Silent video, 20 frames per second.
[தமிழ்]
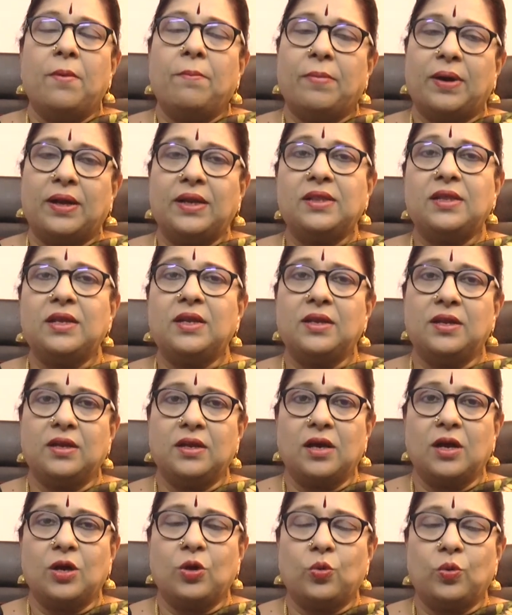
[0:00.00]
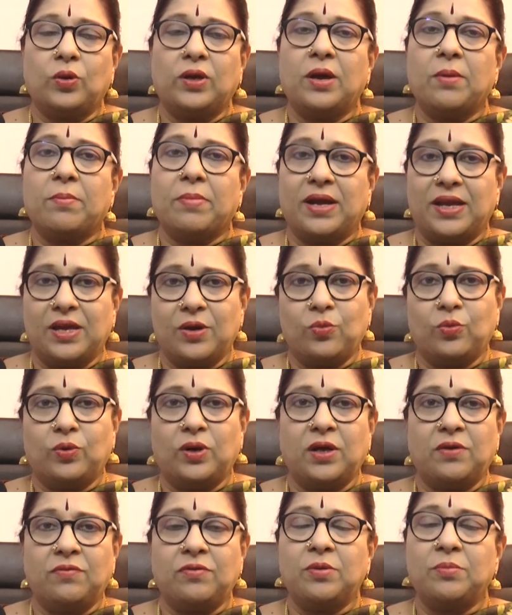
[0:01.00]
மனதில் இருக்கக்கூடிய பய
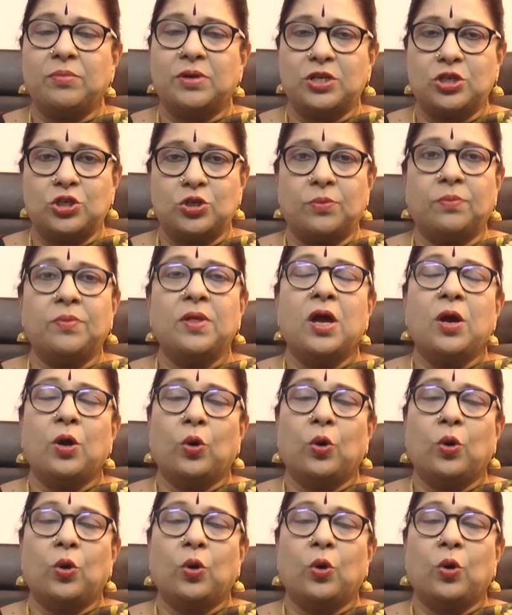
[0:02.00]
உணர்வு மற்றும்